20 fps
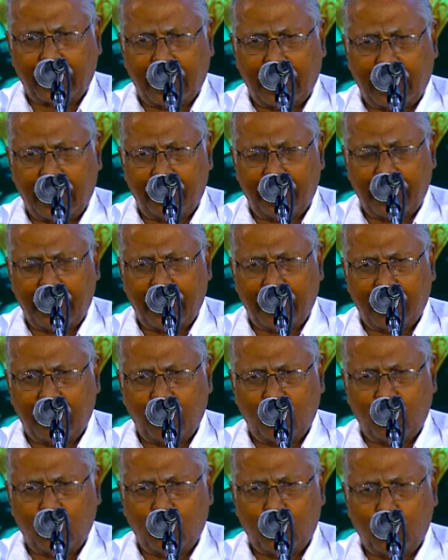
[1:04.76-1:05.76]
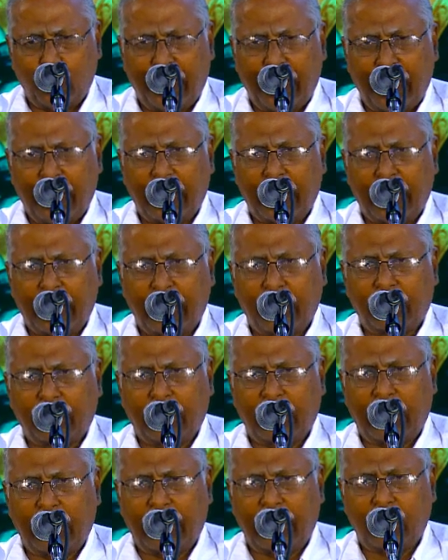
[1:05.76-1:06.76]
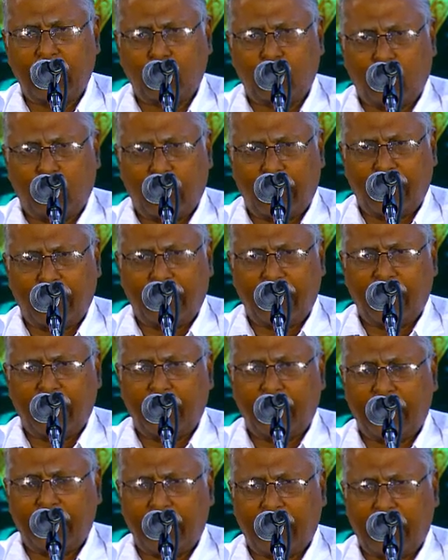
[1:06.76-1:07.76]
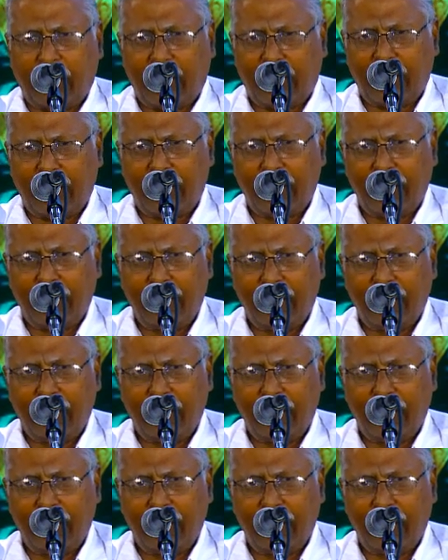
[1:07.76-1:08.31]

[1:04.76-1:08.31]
அத்தனை பேரும் கூறிய கருத்துக்களை சொல்ல வேண்டுமென்றால்